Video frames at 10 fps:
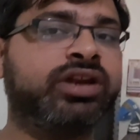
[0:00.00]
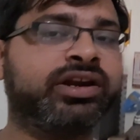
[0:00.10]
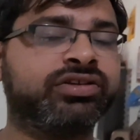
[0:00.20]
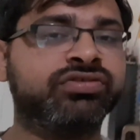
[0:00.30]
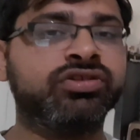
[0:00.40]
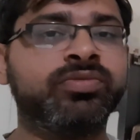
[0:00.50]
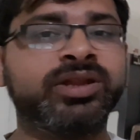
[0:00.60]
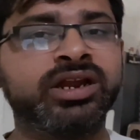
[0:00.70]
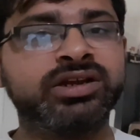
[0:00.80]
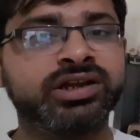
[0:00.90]
कि इलेक्ट्रिशियन को
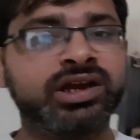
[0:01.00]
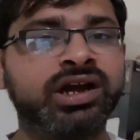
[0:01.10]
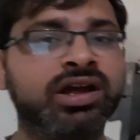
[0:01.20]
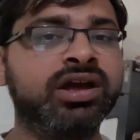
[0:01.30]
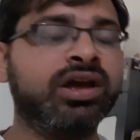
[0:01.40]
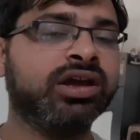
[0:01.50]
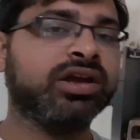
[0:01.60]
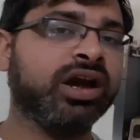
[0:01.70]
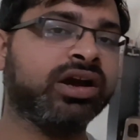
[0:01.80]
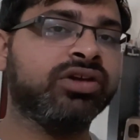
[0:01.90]
पता लग जाएगा
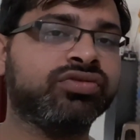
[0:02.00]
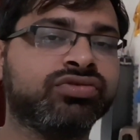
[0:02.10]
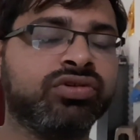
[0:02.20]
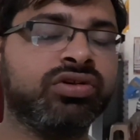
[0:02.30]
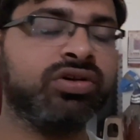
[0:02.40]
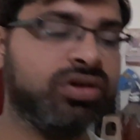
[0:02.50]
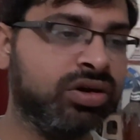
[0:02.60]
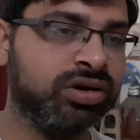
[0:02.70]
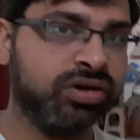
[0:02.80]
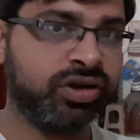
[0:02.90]
कि आखिर उसको
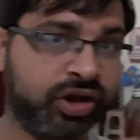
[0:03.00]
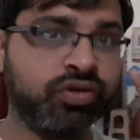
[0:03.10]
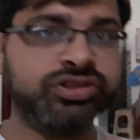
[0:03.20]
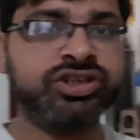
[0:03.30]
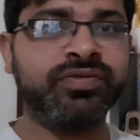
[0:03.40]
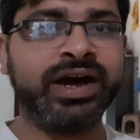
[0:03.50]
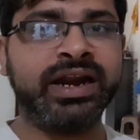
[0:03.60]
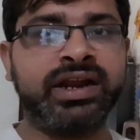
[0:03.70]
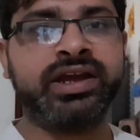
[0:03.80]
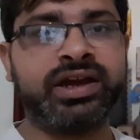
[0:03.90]
कौन सी
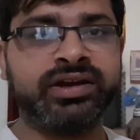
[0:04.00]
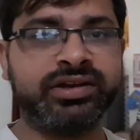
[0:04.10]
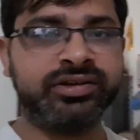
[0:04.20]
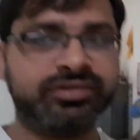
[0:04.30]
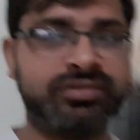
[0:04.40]
वायर लेके आनी है